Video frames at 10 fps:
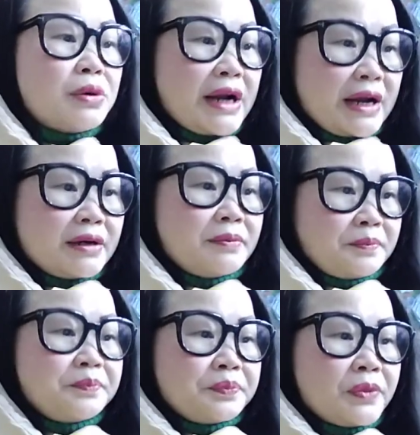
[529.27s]
然，
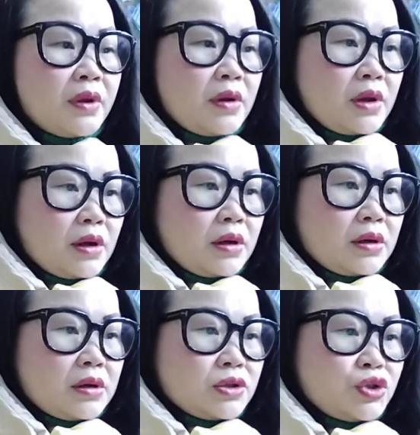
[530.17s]
嗯，
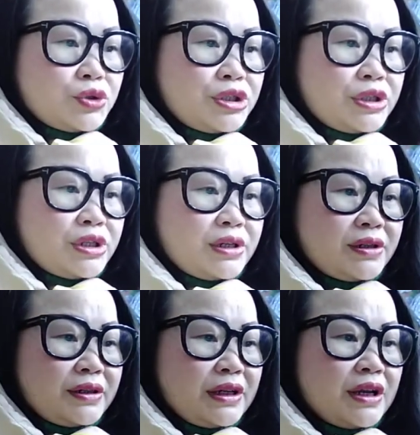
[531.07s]
呃，就是
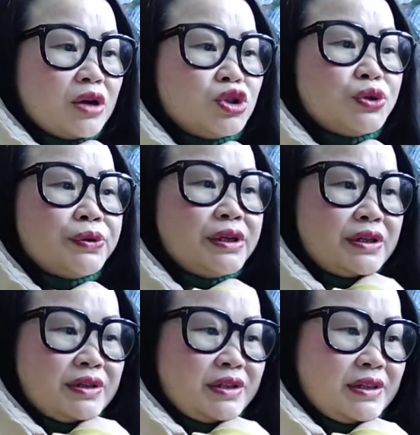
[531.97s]
您要注意
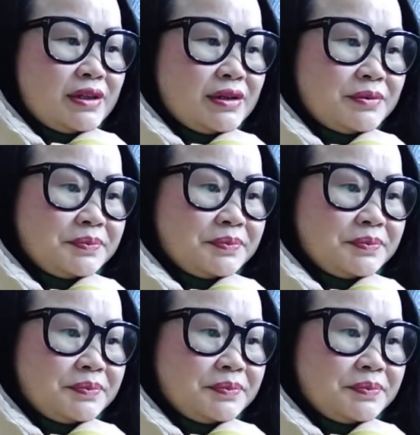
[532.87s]
一些。